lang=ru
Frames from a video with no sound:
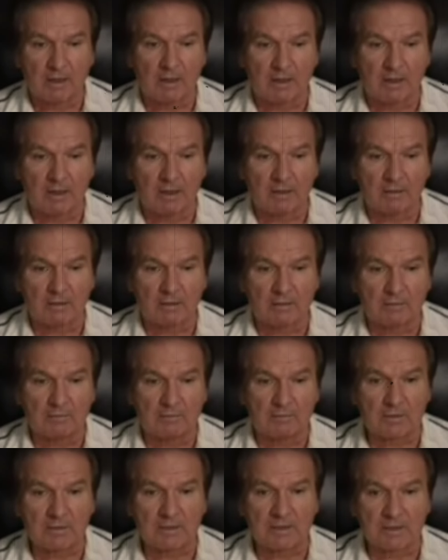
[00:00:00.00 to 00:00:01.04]
А,
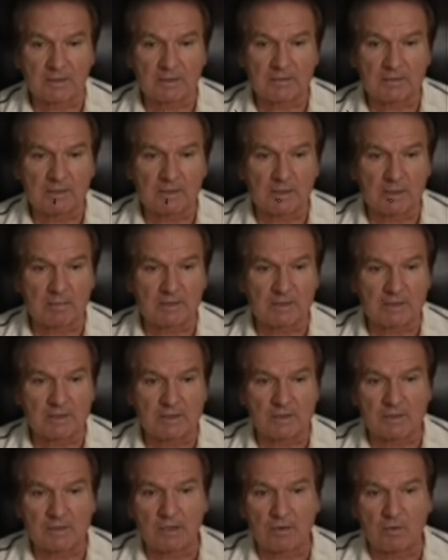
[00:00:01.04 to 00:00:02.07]
вот где, господа, мы
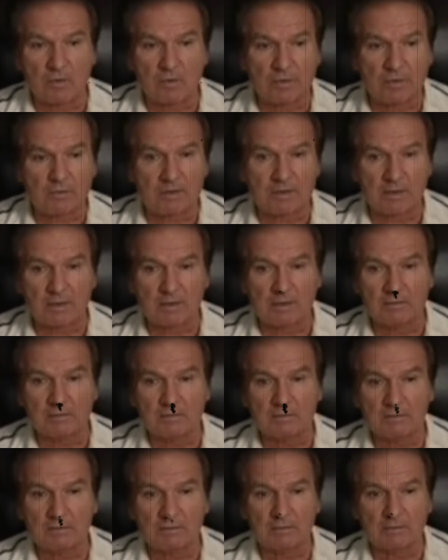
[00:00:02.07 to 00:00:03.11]
сейчас находимся,
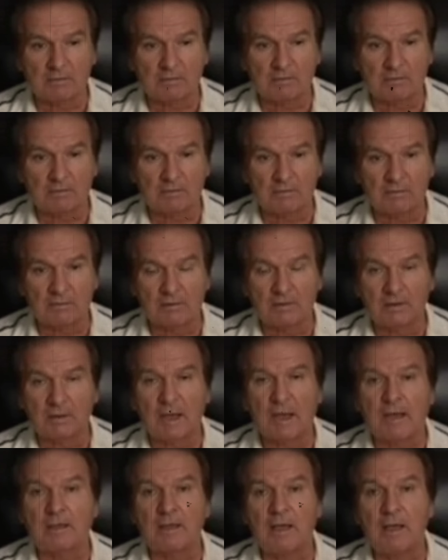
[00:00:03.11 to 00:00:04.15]

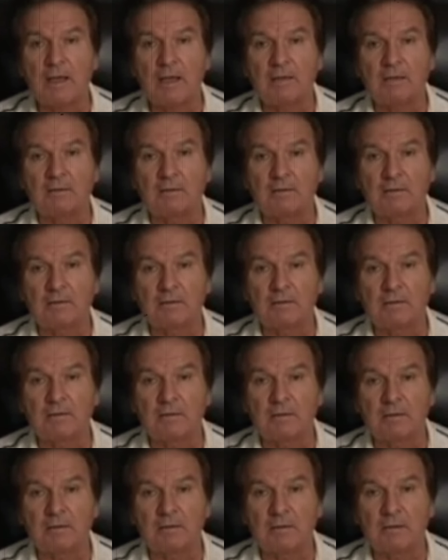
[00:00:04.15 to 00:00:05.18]
когда
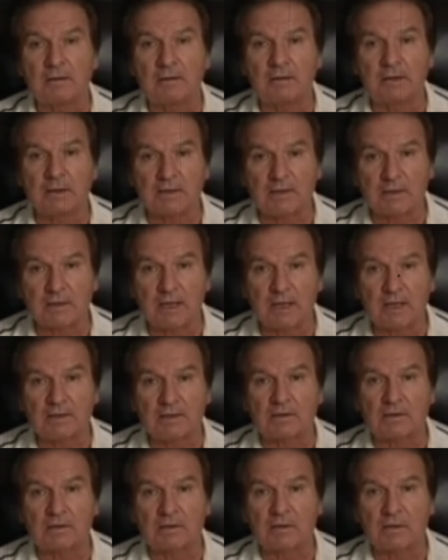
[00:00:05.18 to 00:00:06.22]

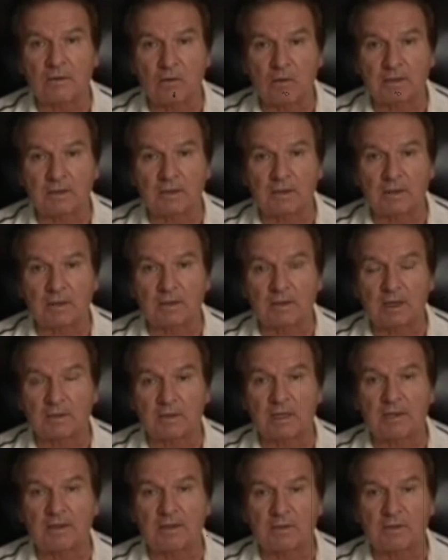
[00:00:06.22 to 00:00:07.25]
началась контр,
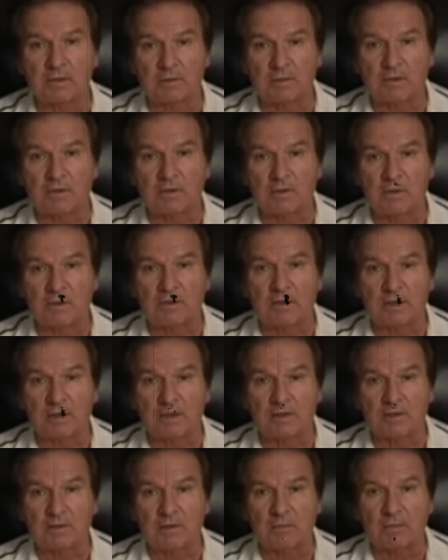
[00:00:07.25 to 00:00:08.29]
когда началось
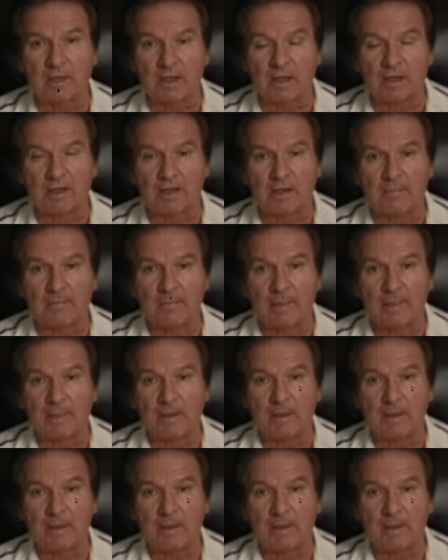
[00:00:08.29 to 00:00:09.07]
контрнаступление.